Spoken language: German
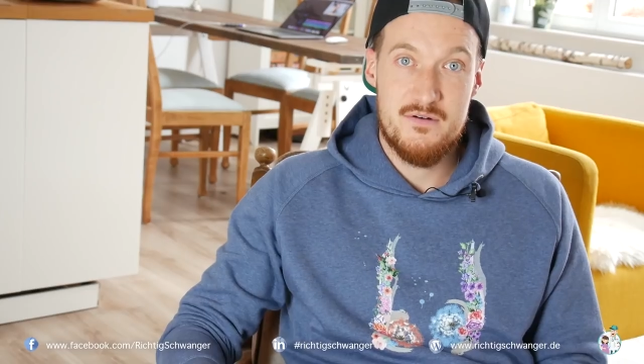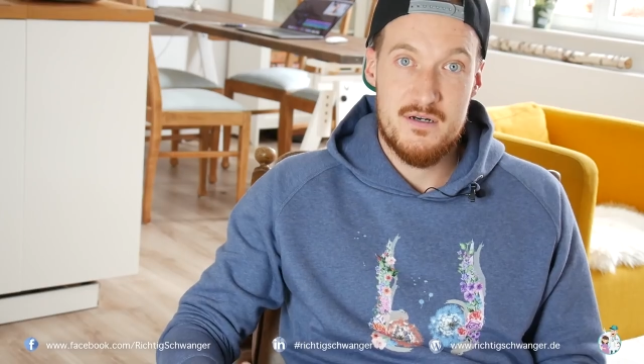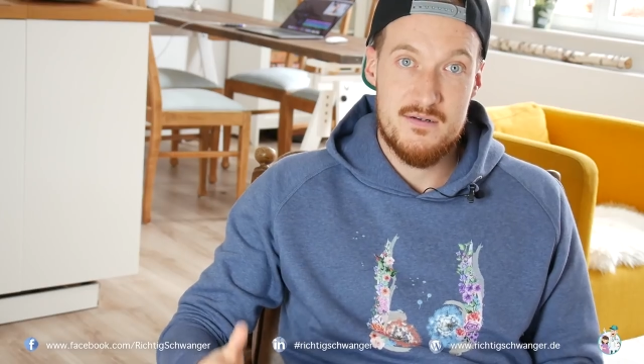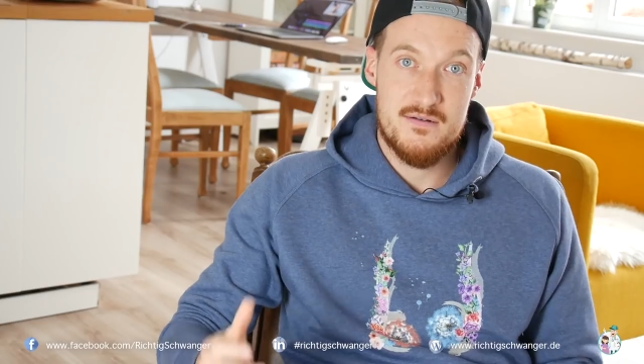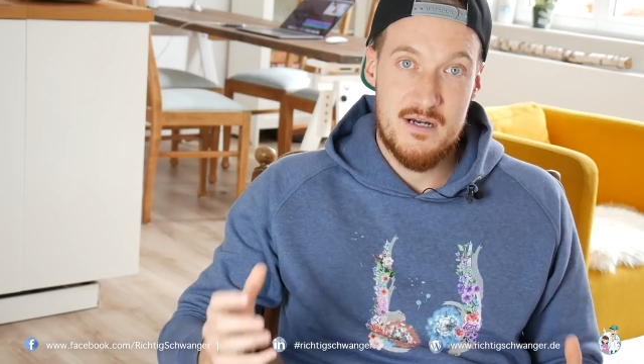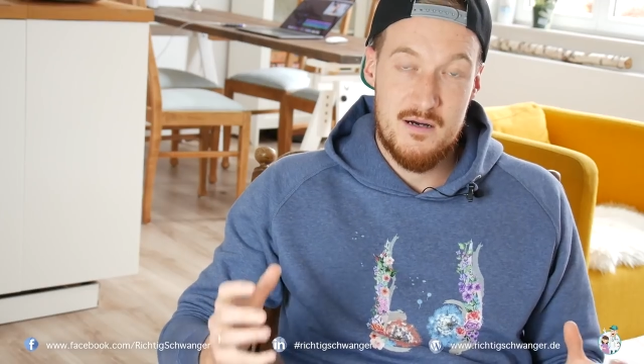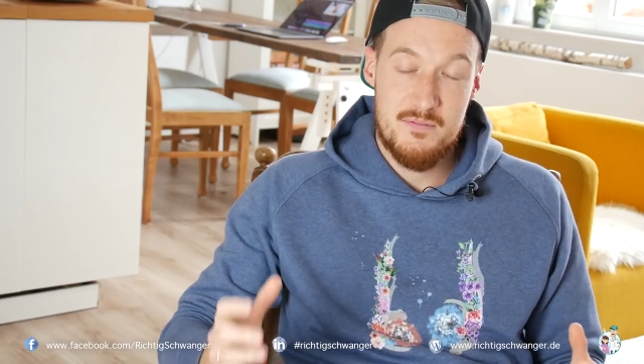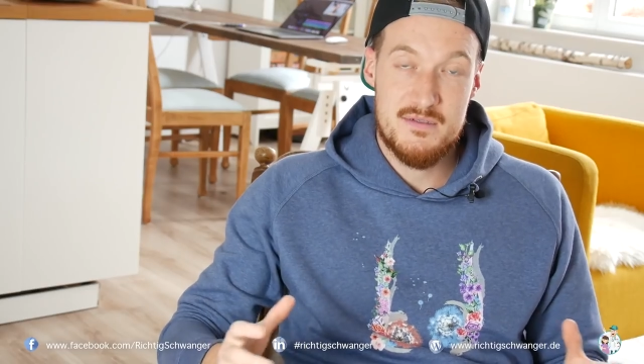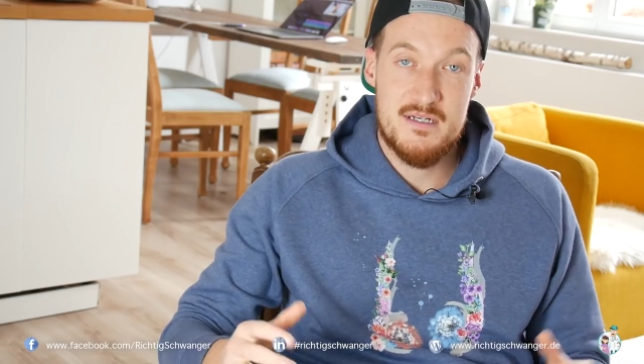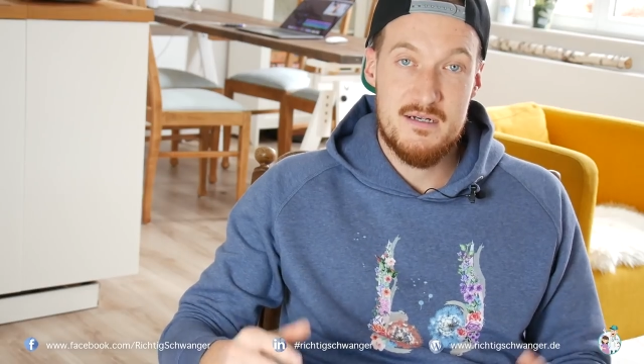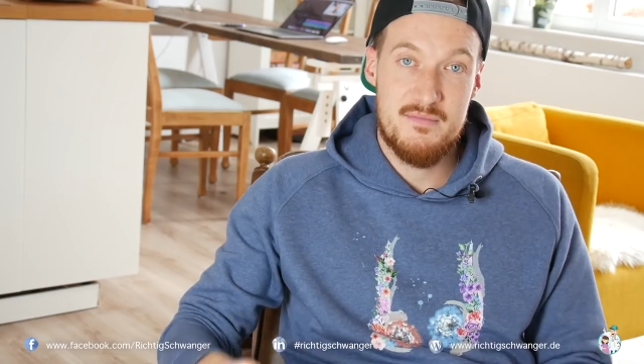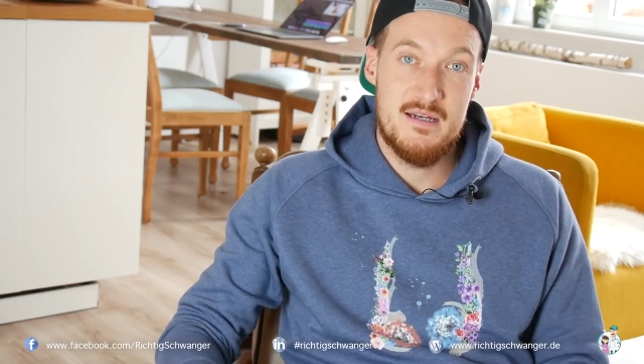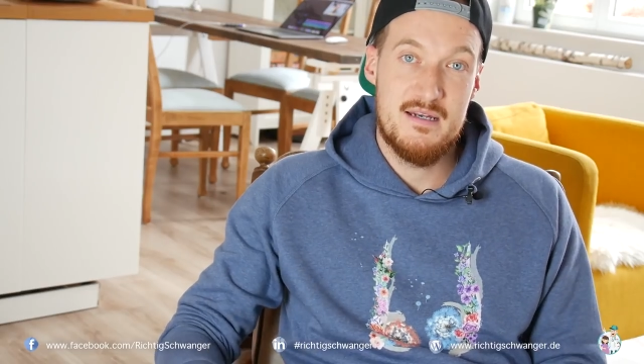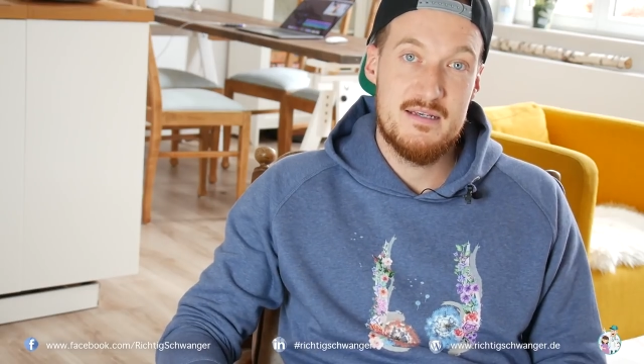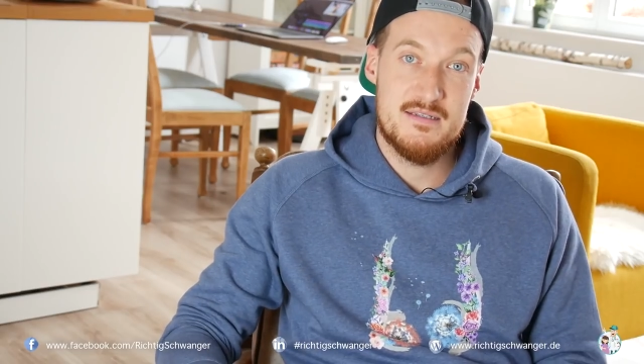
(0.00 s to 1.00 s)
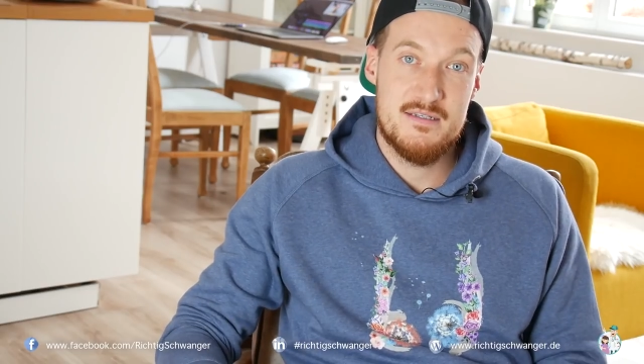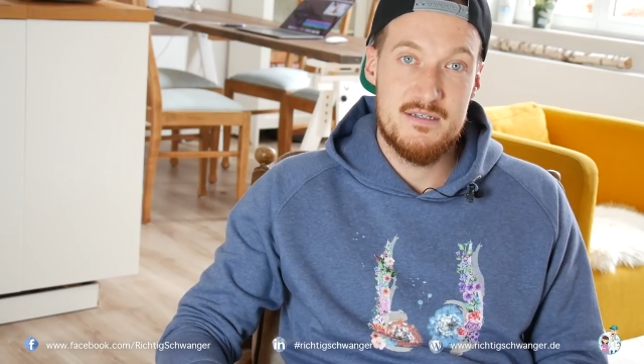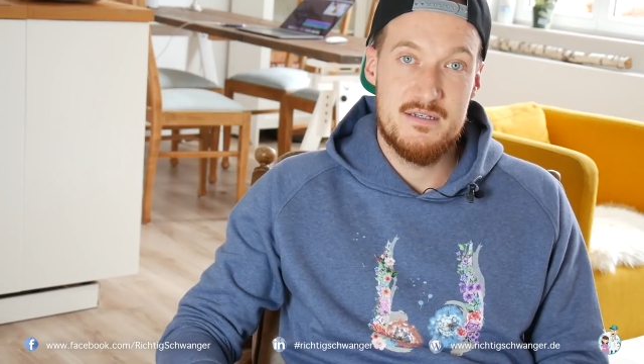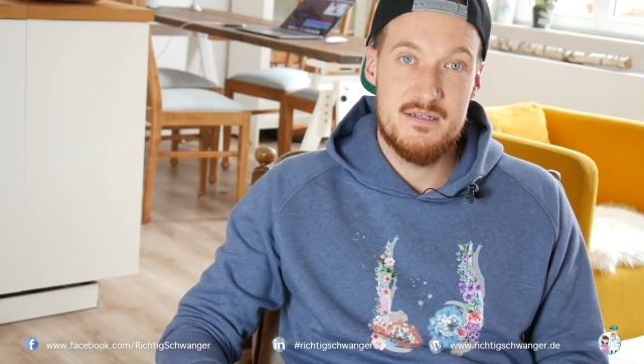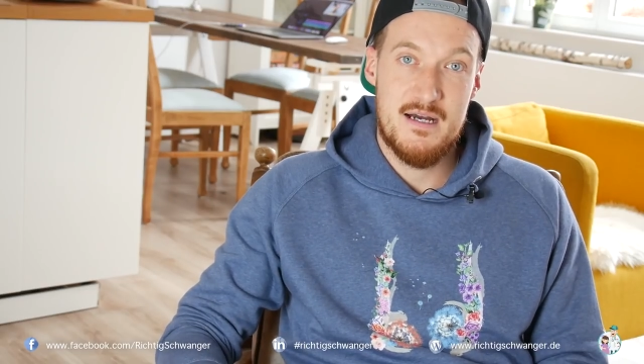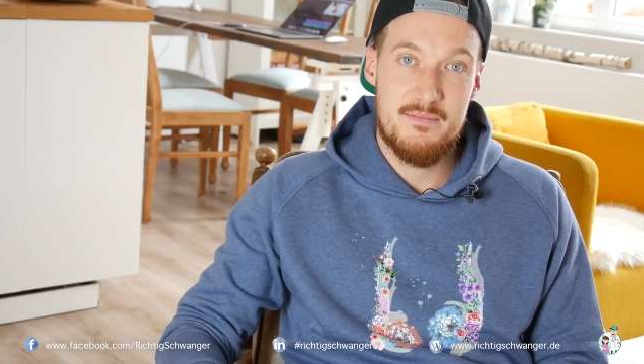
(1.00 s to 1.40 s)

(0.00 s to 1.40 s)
in Ordnung. Hauptsache, man lässt sich nicht